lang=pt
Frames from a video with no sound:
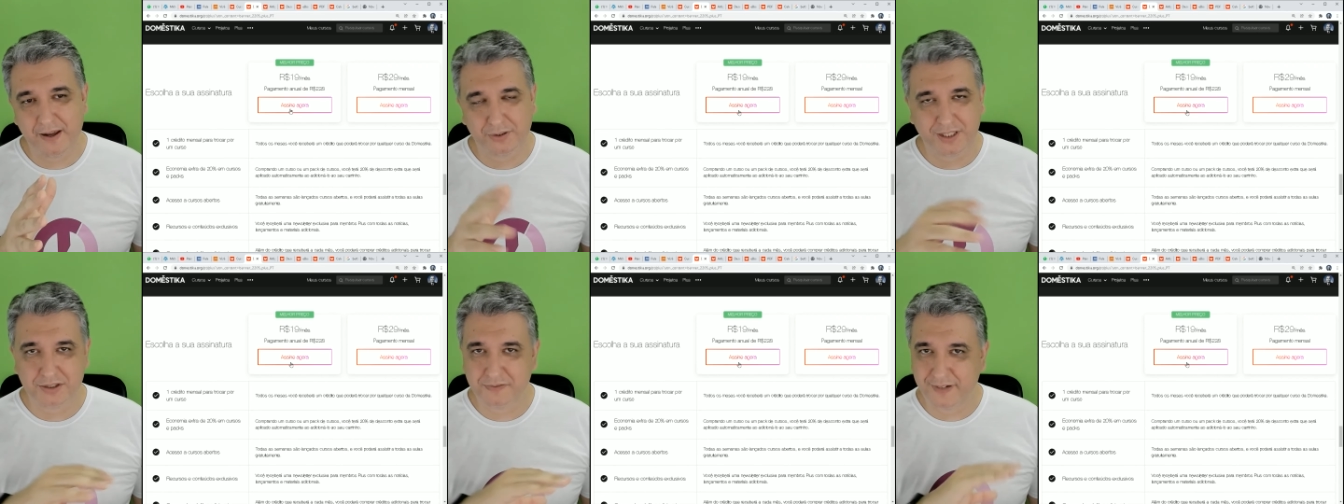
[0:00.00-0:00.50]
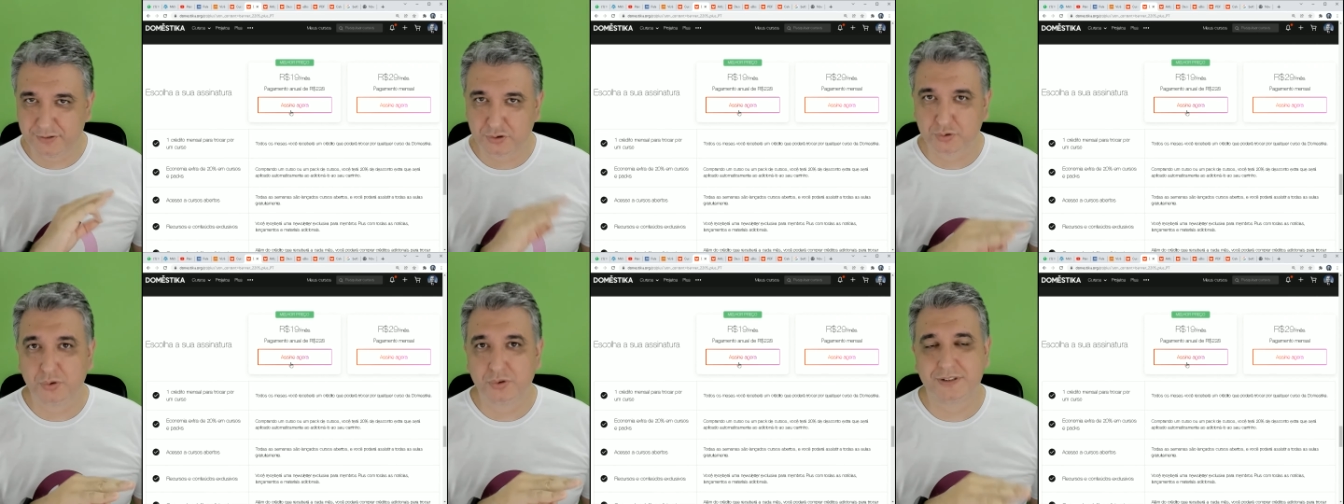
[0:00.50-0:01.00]
Eu tenho diversos
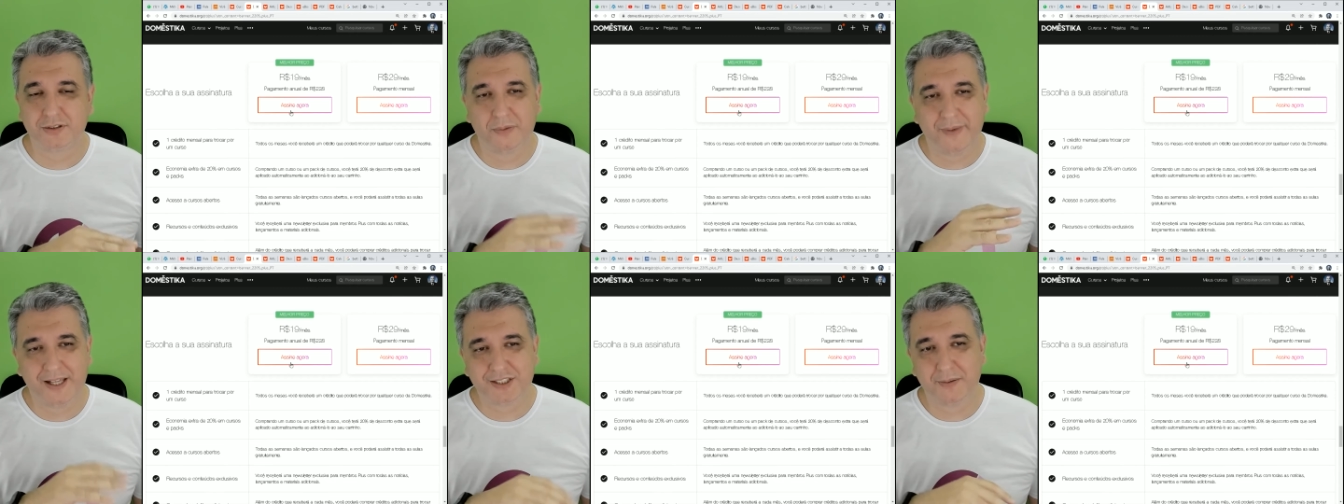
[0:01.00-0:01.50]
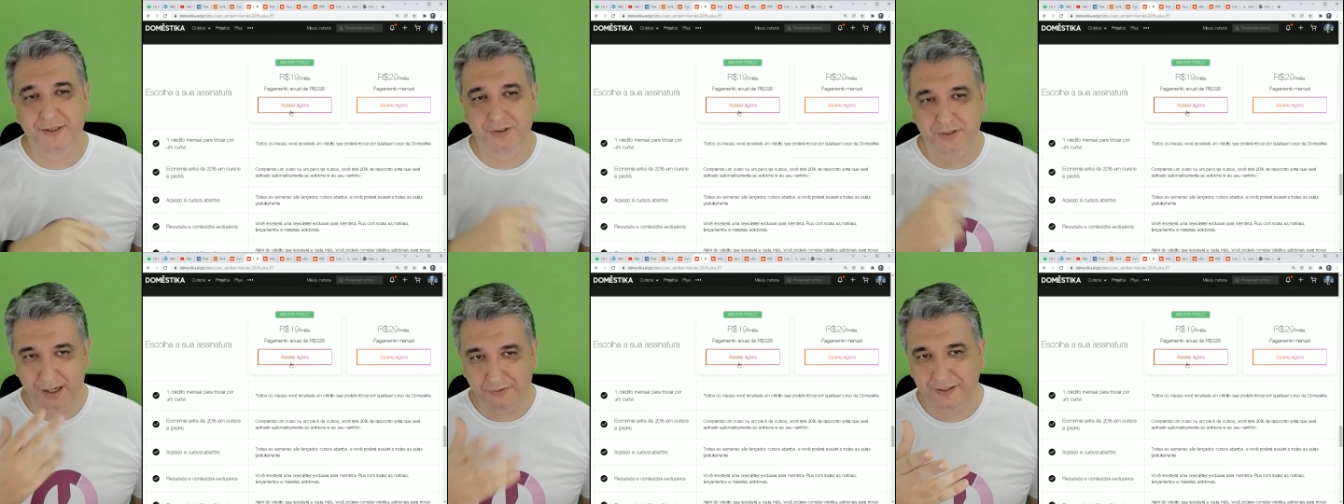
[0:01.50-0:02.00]
cursos da Doméstica, mas
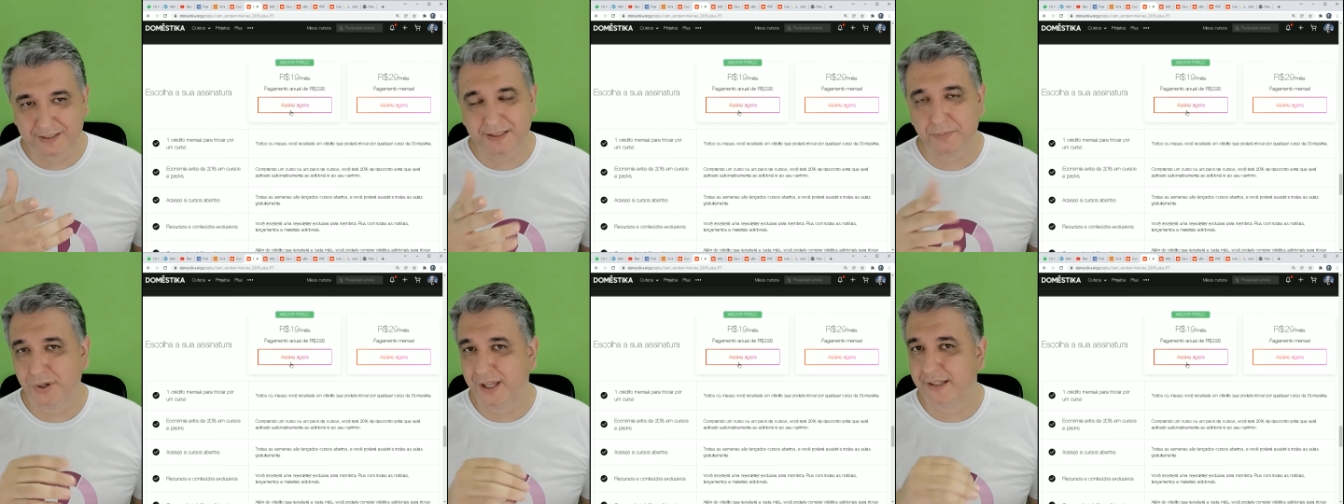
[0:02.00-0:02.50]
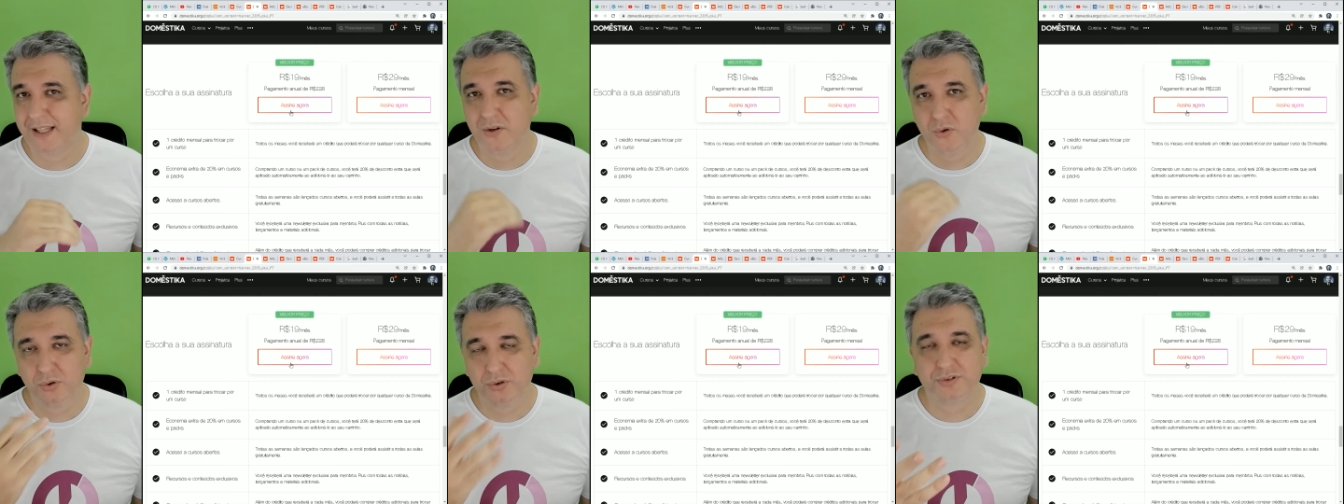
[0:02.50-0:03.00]
eu quero fazer porque
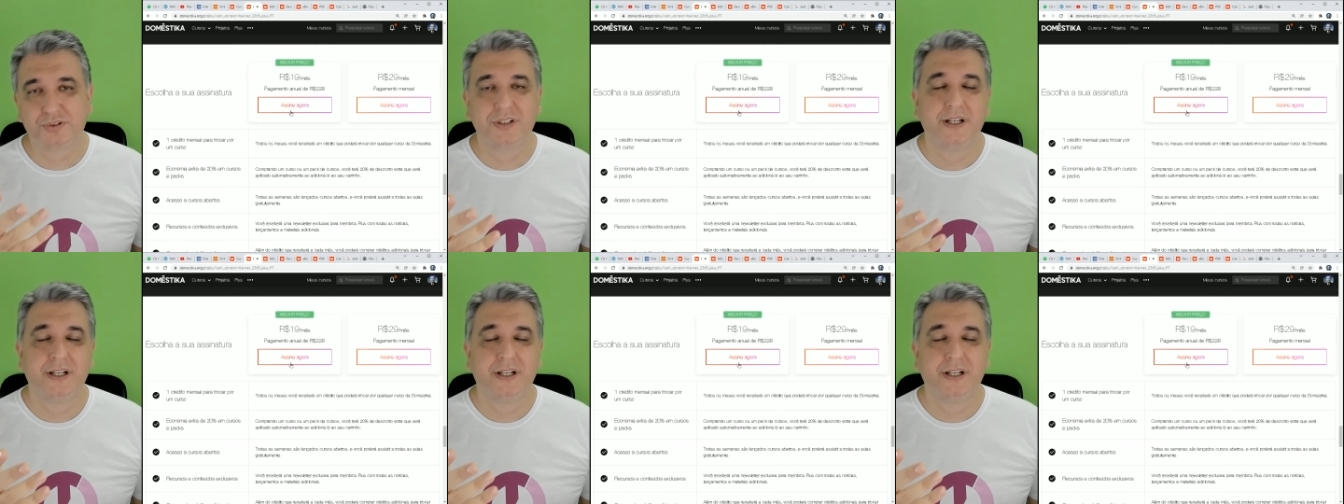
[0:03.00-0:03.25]
tem outros